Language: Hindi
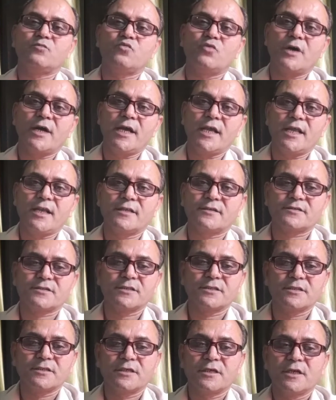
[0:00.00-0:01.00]
बॉयल्स
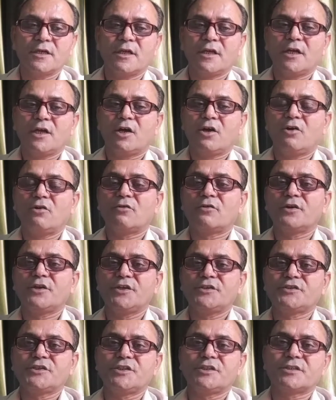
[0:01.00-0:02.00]
और
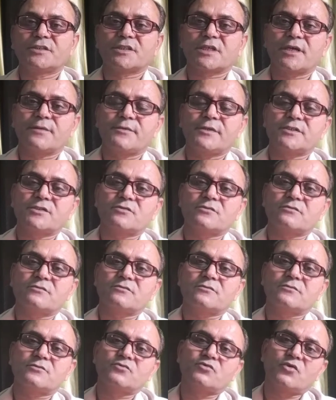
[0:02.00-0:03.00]
इचिंग्स का भी
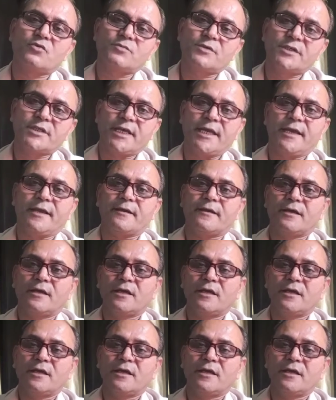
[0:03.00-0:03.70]
जो भी हैं